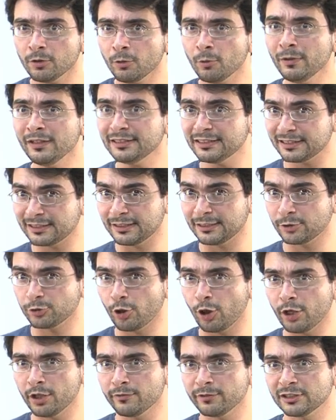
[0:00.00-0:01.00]
Com esse
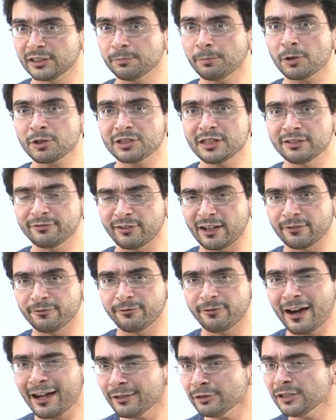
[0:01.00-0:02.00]
acessório, você pode levar
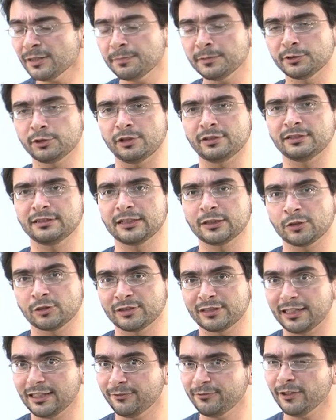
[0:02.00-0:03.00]
vários episódios da sua
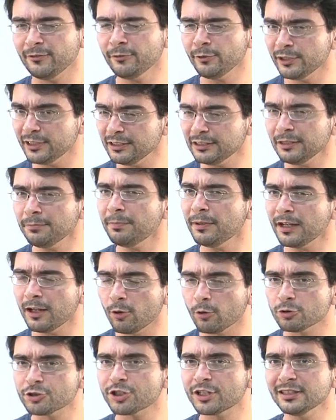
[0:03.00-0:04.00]
série favorita para
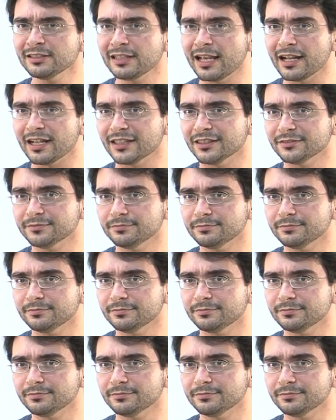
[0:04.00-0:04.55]
onde quiser.